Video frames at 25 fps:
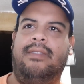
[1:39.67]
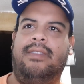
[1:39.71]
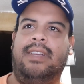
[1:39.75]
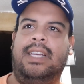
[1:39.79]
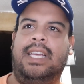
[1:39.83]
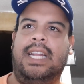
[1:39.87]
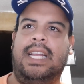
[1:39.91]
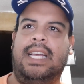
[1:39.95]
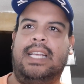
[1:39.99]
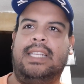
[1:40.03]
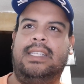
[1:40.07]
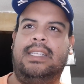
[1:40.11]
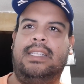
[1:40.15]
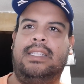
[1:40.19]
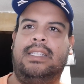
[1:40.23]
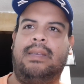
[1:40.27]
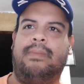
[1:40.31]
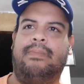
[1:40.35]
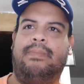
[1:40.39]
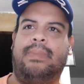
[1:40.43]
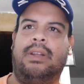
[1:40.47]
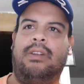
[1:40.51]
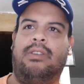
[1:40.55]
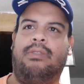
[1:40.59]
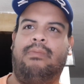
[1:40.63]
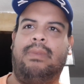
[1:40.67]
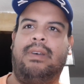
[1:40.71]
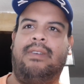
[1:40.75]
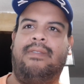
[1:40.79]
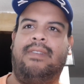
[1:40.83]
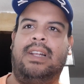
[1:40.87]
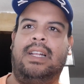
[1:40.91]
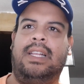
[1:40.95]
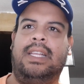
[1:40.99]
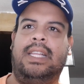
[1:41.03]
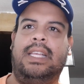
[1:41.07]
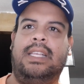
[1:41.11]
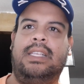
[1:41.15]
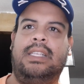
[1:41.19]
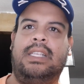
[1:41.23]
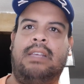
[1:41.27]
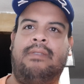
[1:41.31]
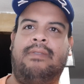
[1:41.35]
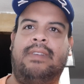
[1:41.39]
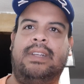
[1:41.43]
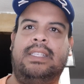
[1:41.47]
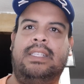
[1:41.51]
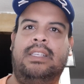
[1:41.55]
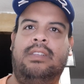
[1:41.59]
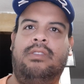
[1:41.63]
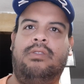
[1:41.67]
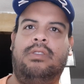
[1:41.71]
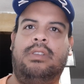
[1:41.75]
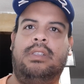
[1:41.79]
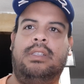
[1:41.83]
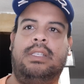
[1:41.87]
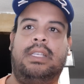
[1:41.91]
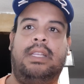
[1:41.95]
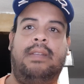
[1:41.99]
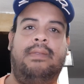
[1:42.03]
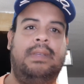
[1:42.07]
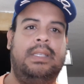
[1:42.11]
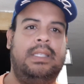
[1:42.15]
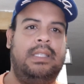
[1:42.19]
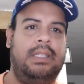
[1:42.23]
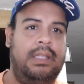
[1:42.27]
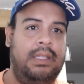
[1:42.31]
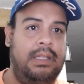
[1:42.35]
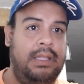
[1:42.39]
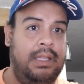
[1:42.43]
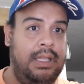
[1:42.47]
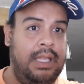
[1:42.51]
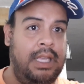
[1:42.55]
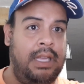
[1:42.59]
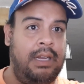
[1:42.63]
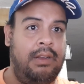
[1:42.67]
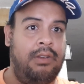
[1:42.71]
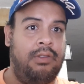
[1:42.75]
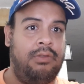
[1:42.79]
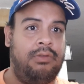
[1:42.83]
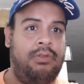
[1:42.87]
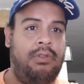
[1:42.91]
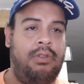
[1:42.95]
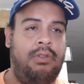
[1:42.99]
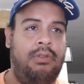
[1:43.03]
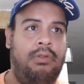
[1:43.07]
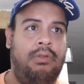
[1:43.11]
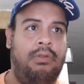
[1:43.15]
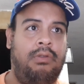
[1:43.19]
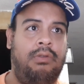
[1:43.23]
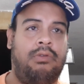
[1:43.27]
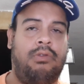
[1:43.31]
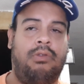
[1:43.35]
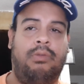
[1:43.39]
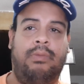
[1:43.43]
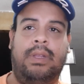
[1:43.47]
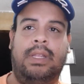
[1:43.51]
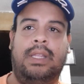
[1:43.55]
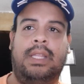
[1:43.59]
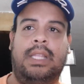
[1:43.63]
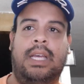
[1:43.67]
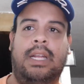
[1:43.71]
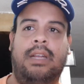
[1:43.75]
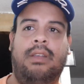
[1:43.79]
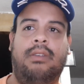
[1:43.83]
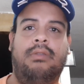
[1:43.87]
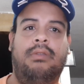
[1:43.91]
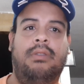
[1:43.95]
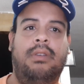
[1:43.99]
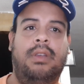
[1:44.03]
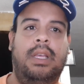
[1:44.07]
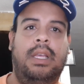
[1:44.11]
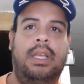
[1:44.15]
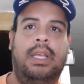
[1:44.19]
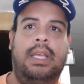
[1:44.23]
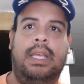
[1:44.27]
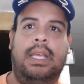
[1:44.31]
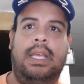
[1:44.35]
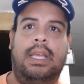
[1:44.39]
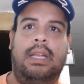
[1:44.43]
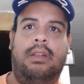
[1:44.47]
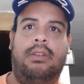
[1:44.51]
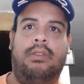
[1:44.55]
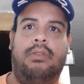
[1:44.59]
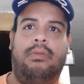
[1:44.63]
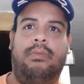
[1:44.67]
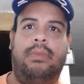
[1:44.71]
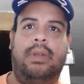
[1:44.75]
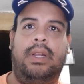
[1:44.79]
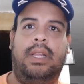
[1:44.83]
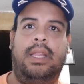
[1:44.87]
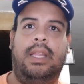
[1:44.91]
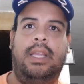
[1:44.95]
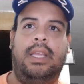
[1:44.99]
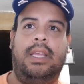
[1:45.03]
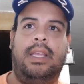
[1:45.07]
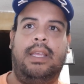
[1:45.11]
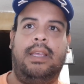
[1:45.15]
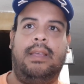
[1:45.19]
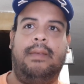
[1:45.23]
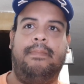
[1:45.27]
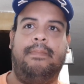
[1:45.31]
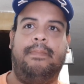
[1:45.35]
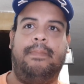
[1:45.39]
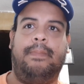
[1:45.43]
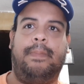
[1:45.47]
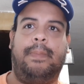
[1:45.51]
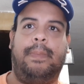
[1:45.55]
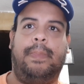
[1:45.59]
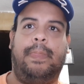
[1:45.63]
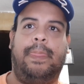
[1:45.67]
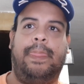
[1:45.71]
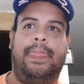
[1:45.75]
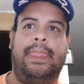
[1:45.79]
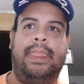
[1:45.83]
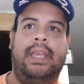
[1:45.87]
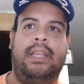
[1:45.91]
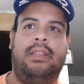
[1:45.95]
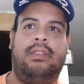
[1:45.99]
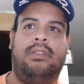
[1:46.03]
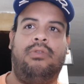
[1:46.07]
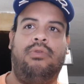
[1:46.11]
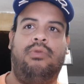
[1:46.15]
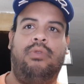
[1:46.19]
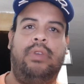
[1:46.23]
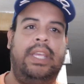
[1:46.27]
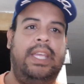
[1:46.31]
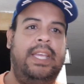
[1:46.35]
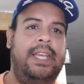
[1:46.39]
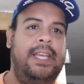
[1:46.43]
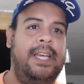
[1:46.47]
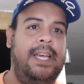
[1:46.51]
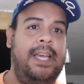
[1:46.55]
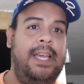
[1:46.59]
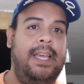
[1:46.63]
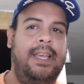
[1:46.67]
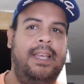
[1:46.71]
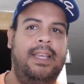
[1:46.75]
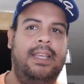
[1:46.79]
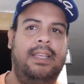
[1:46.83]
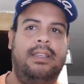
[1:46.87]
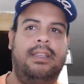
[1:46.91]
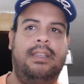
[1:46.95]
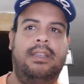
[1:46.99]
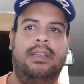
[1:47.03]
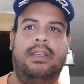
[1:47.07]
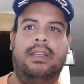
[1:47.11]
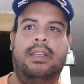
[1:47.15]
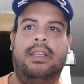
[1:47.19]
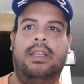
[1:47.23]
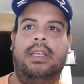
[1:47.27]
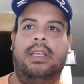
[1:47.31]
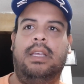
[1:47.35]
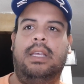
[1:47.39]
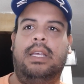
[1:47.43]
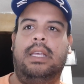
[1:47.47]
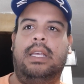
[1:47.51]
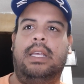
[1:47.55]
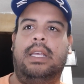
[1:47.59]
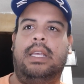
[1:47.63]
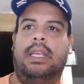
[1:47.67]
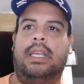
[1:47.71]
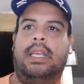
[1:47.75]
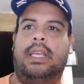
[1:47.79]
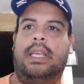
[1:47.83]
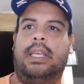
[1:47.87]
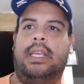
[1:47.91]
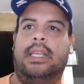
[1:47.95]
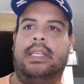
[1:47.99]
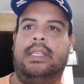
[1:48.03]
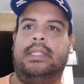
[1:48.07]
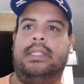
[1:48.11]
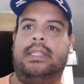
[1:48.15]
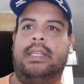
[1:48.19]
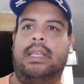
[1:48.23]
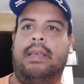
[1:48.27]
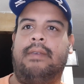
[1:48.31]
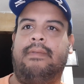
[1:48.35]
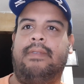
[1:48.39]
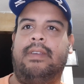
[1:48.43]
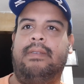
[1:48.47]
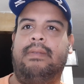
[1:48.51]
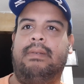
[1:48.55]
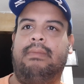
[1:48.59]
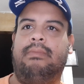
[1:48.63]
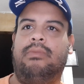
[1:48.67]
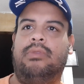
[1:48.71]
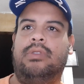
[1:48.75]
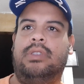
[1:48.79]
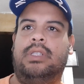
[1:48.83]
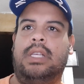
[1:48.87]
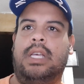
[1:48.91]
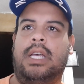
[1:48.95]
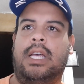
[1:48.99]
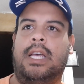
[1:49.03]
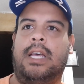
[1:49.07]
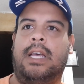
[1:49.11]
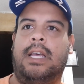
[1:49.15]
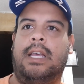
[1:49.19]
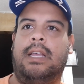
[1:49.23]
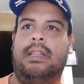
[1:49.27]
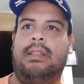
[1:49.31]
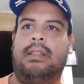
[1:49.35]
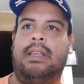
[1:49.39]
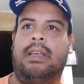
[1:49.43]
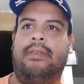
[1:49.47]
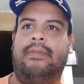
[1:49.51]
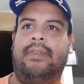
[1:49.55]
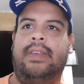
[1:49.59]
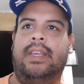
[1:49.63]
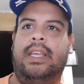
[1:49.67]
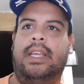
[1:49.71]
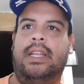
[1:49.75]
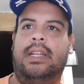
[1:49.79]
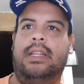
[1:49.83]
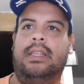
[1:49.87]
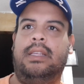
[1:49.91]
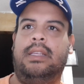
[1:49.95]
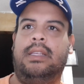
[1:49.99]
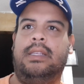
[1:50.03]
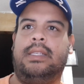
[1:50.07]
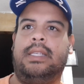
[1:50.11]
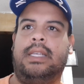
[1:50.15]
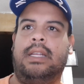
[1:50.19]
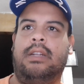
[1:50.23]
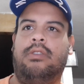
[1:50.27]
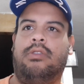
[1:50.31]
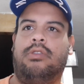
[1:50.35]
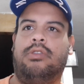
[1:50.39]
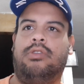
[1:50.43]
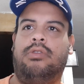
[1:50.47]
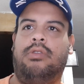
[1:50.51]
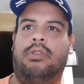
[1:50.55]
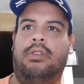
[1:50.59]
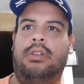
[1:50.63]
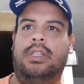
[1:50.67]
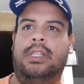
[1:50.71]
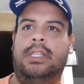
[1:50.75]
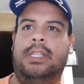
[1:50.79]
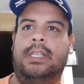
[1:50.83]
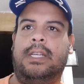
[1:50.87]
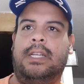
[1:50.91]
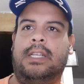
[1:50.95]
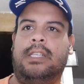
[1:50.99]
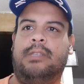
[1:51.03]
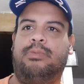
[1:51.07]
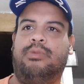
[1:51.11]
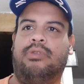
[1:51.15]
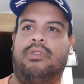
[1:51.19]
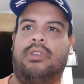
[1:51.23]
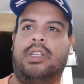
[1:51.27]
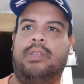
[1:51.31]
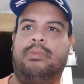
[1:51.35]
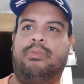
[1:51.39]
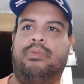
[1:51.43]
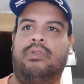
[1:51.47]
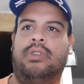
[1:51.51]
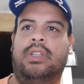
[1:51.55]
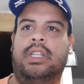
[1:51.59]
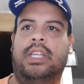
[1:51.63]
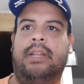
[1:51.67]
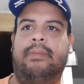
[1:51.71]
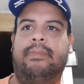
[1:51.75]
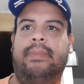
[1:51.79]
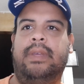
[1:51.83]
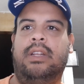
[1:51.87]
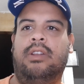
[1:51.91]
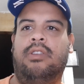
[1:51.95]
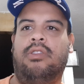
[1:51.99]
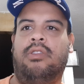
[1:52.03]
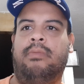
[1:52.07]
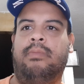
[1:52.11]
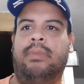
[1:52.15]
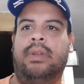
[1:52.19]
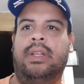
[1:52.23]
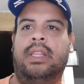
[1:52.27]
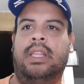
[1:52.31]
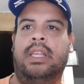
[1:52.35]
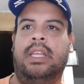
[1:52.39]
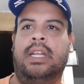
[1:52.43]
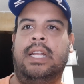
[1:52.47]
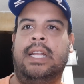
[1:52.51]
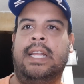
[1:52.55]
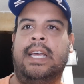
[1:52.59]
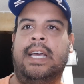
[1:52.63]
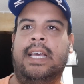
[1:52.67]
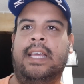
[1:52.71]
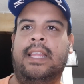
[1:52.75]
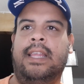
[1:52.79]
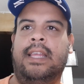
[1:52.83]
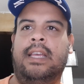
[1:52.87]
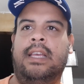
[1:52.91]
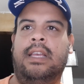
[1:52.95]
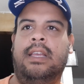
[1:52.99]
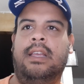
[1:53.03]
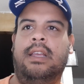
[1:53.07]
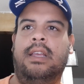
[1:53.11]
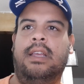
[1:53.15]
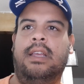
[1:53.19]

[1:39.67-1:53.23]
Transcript: Gracias a Paloma Valdés. A ver si nos escribes en otro comentario el nombre de, de tu hija. Este, a ver, vamos a, a ver. Escanor Sol dice gracias por responderme. Nombre de nada.